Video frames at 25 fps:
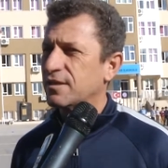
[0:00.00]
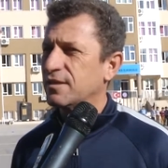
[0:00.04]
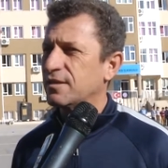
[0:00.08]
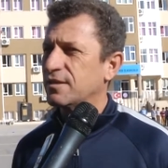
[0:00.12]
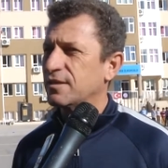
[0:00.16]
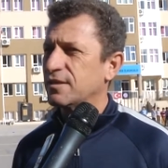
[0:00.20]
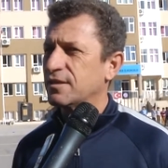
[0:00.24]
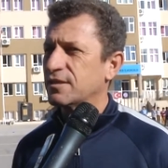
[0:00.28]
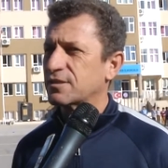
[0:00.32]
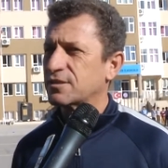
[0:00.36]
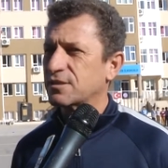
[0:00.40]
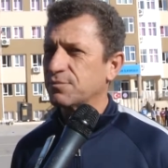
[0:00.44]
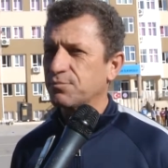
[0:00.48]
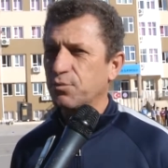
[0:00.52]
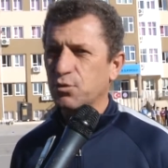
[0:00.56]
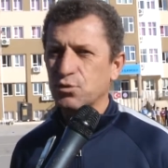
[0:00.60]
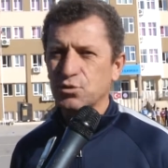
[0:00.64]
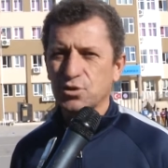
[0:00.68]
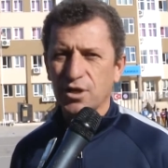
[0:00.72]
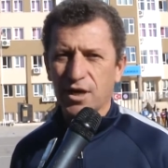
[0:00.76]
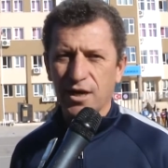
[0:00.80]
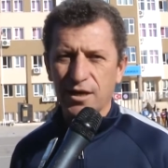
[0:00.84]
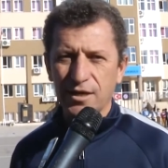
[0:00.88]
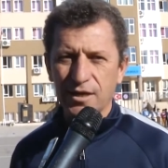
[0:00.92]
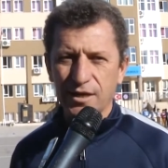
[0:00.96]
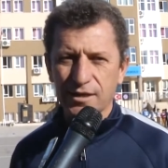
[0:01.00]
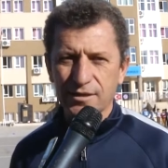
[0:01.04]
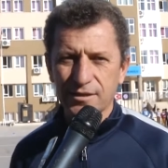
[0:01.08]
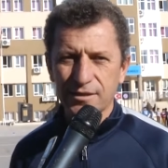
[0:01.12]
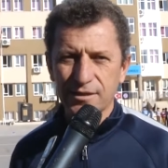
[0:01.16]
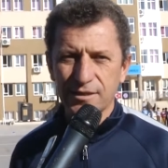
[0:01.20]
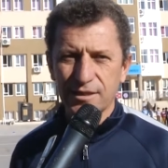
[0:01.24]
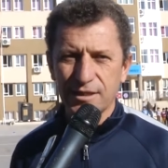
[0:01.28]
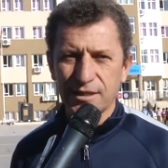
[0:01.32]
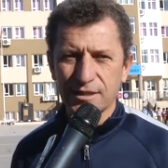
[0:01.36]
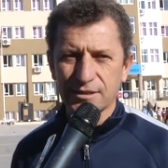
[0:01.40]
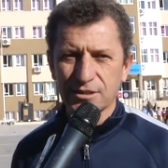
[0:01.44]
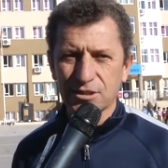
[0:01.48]
e, sporcu
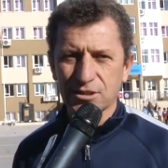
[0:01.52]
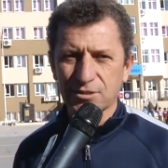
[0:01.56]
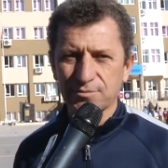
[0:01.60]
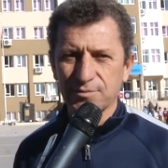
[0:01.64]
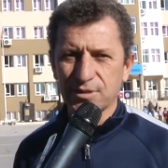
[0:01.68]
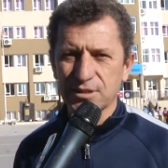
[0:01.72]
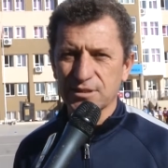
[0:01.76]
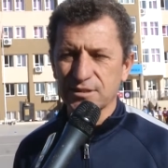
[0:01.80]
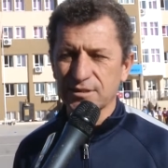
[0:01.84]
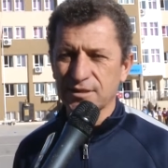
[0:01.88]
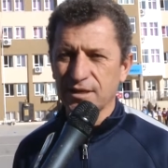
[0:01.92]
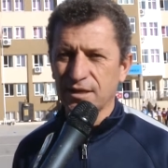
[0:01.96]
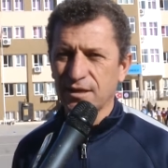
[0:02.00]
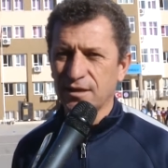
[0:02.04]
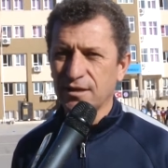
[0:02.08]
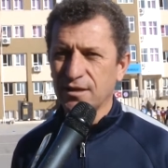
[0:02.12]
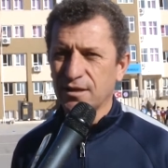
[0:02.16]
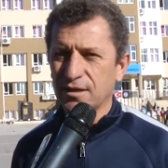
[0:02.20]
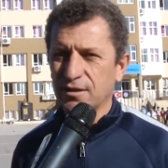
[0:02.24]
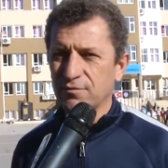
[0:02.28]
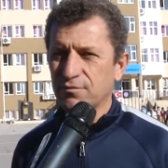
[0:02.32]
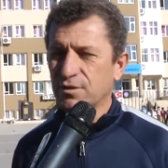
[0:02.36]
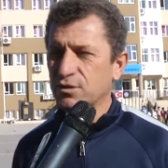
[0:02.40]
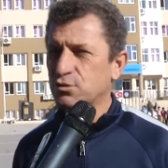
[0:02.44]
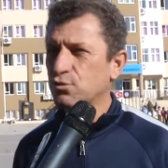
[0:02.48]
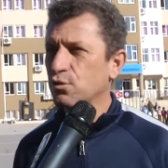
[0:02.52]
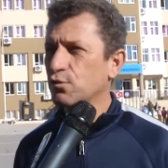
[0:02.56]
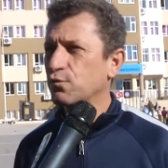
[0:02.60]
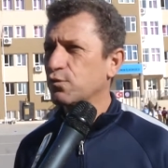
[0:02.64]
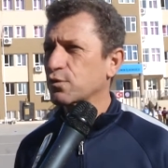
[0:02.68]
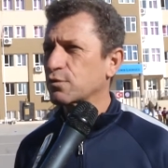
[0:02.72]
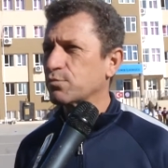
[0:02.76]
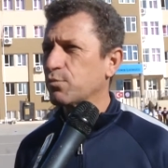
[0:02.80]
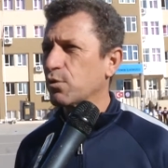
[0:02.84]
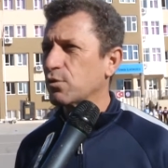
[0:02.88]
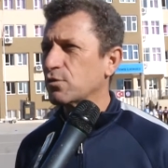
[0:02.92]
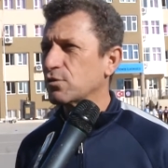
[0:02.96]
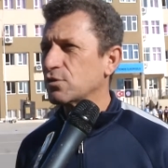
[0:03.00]
ahlakıyla yetişmesine ve Türk
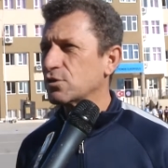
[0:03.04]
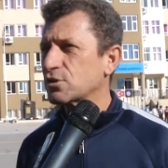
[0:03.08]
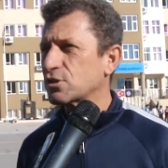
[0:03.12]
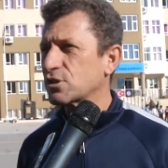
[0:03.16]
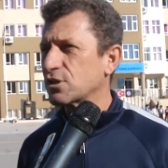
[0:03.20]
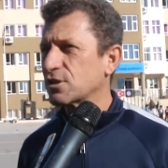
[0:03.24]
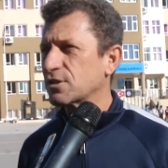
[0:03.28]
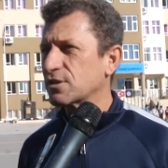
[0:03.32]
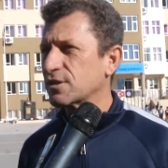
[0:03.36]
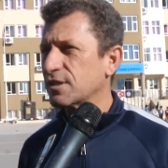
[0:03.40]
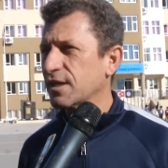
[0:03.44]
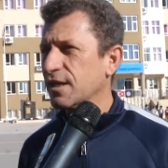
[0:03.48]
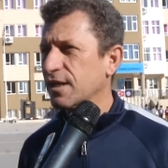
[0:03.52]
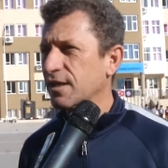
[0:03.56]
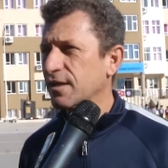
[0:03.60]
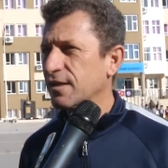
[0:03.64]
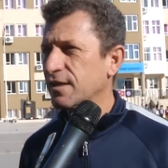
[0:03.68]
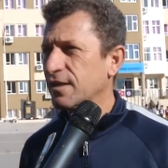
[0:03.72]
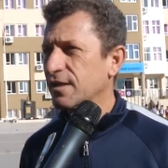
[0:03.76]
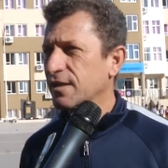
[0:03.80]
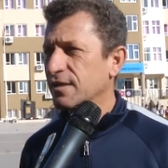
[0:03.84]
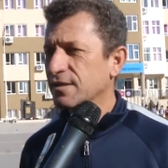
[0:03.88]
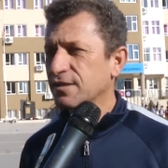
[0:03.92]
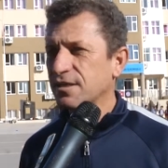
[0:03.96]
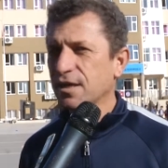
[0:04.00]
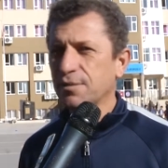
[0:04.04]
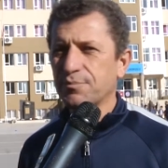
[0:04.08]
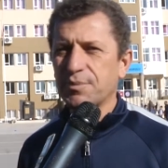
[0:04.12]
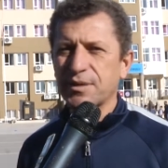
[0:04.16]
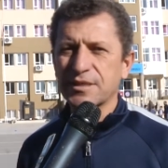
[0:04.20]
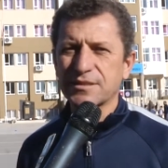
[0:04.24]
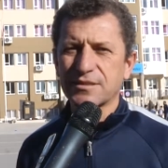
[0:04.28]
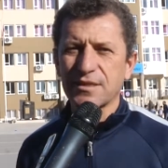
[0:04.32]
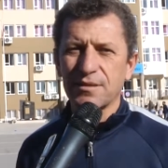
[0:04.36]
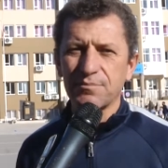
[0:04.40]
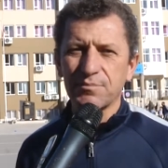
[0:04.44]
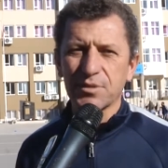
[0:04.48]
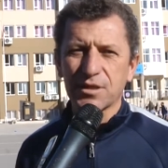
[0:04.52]
futbolu içinde
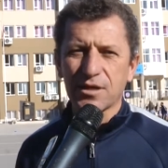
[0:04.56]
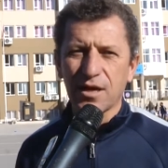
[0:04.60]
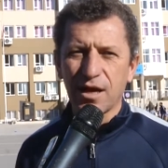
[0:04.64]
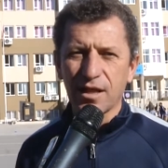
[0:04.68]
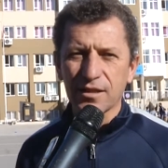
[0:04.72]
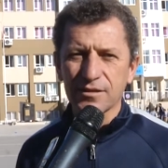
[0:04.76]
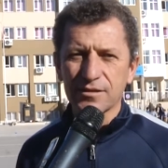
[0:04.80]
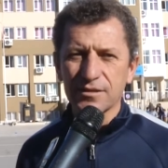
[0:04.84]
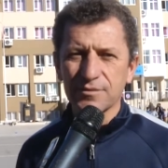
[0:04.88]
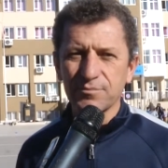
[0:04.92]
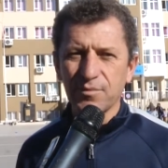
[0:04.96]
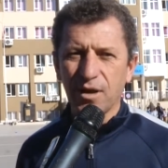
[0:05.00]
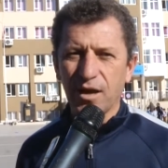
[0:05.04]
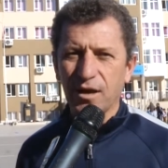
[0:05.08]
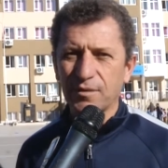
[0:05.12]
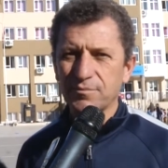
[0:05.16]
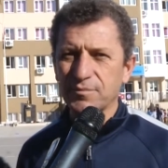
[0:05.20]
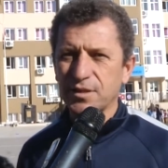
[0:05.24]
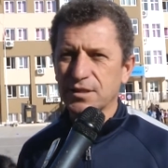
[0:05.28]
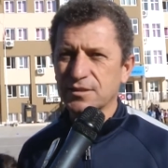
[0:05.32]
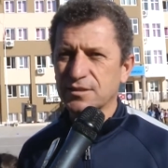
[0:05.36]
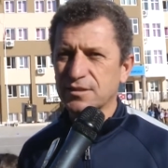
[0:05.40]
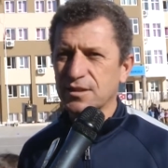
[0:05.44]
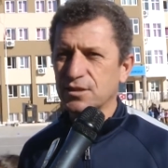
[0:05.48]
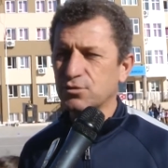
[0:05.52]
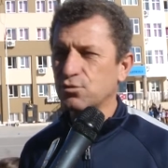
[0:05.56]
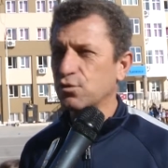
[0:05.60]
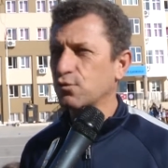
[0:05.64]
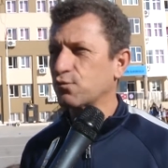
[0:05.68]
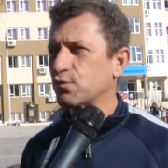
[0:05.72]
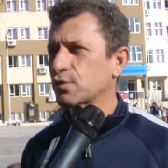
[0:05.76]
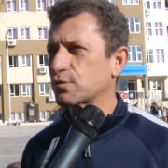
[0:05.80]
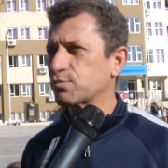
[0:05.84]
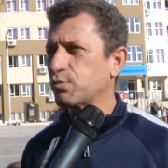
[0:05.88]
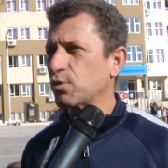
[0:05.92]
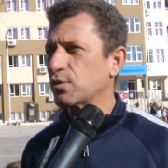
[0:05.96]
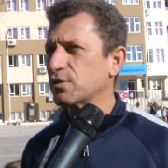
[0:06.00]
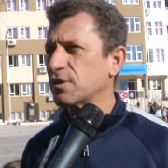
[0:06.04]
Kepez'den bir kalkınma hamlesine Türk
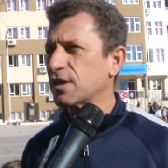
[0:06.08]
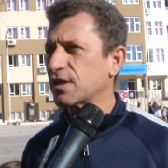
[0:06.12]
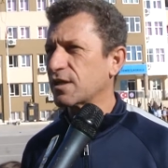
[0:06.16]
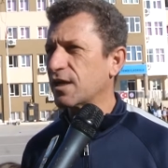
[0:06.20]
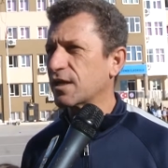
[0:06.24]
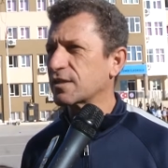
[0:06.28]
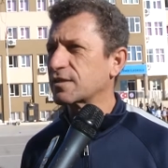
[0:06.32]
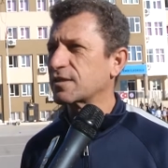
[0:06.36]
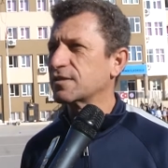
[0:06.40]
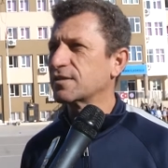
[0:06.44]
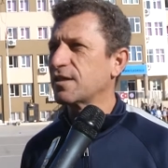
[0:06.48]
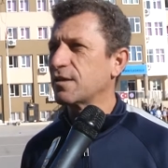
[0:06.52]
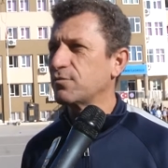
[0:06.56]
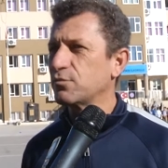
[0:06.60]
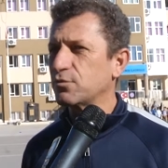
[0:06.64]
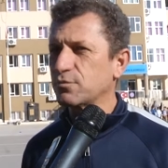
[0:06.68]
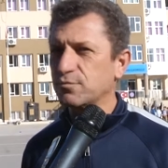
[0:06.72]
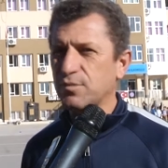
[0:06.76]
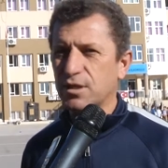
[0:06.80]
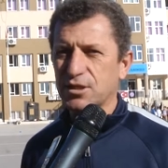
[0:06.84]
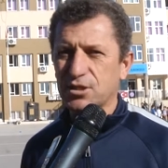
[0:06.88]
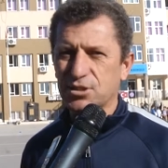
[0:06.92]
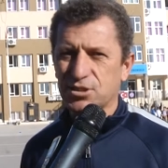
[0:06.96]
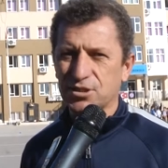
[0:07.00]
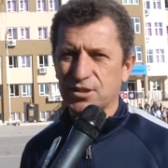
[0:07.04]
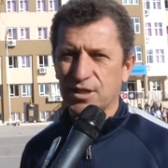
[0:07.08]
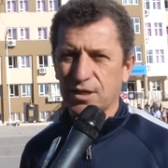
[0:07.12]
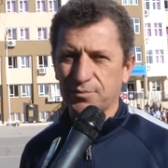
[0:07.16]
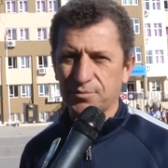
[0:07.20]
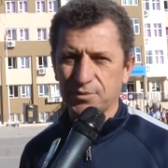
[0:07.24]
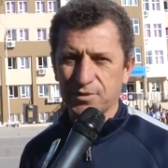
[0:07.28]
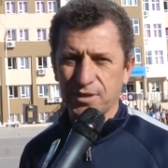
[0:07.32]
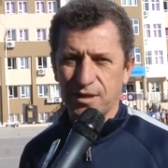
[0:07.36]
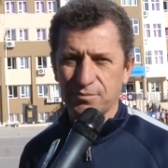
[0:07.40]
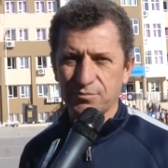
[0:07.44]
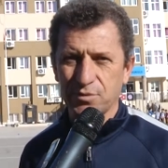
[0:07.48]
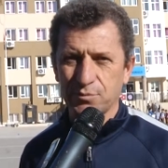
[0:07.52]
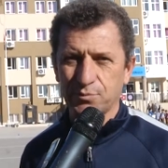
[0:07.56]
futboluna katkıda bulunmak için
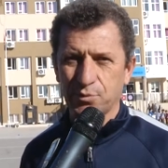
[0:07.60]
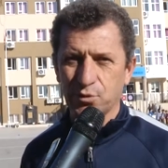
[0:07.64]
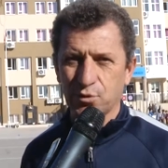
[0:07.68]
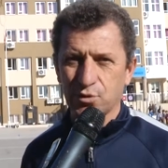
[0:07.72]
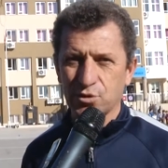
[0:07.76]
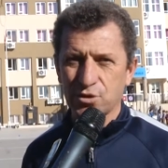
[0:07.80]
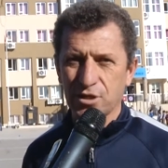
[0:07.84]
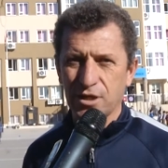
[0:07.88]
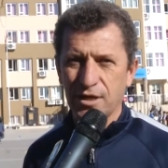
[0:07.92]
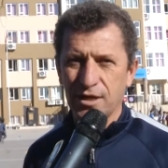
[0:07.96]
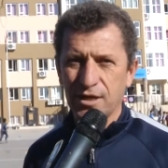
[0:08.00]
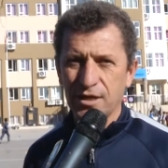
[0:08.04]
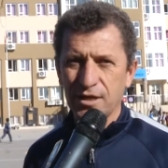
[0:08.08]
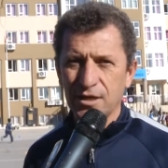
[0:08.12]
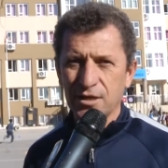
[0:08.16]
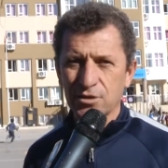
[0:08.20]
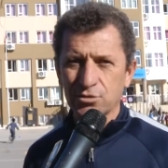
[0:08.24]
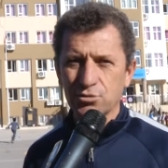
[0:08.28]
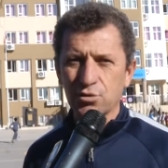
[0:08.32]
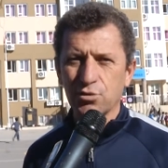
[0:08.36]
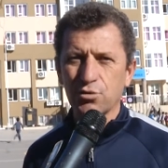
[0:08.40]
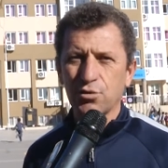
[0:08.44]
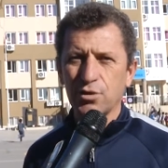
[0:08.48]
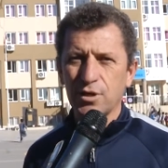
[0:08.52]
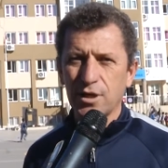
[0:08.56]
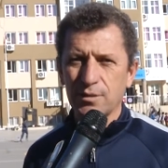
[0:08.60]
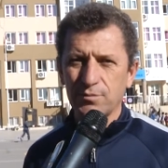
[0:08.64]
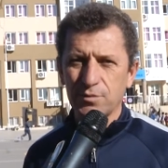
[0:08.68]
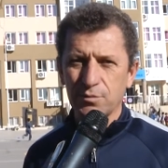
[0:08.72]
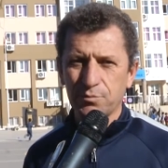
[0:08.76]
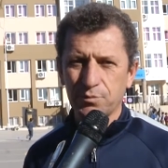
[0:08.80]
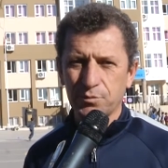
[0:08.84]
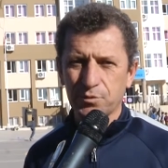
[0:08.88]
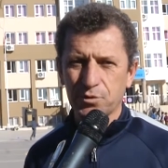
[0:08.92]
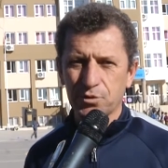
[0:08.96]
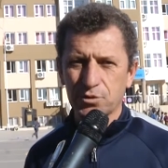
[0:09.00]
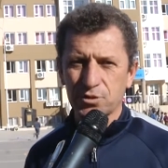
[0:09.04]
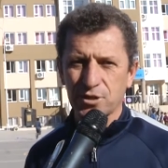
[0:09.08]
yapılan bir proje. Çok önemli
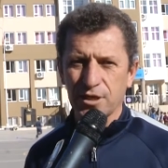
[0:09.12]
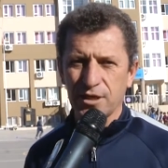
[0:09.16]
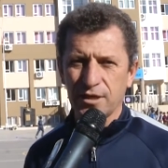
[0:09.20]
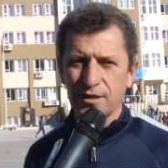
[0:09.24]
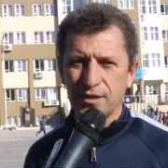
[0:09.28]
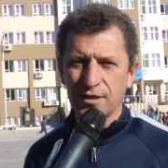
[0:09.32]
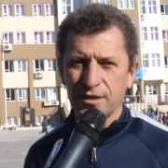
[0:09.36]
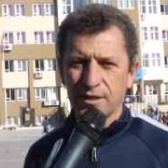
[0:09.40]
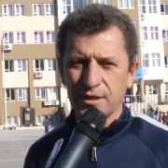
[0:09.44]
bir proje.